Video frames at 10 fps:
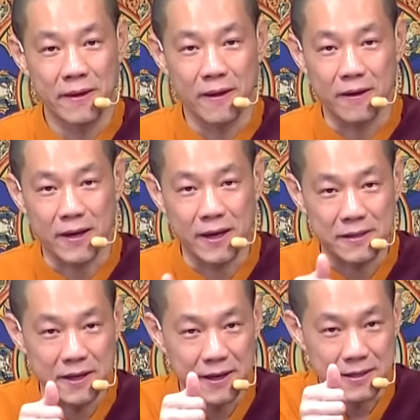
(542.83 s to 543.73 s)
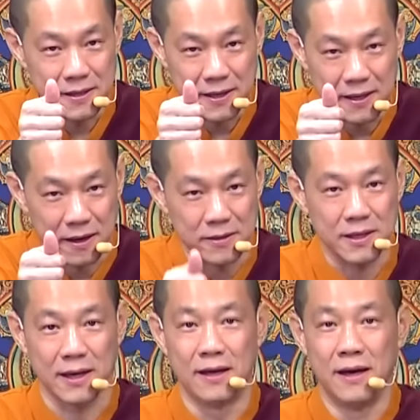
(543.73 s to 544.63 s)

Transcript: 哦，可以贴一个在电脑上，